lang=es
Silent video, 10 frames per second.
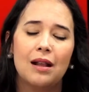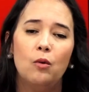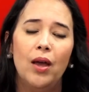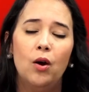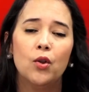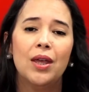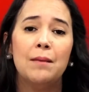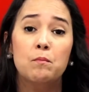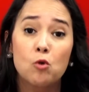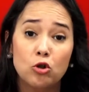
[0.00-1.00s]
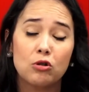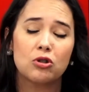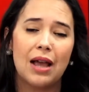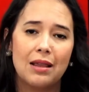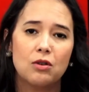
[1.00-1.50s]
luego de
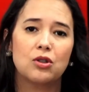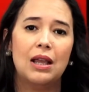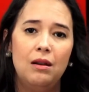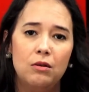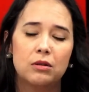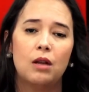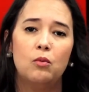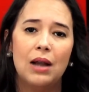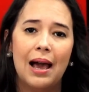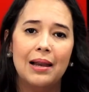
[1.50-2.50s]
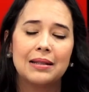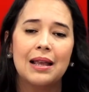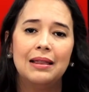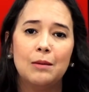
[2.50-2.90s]
muchos años en los tribunales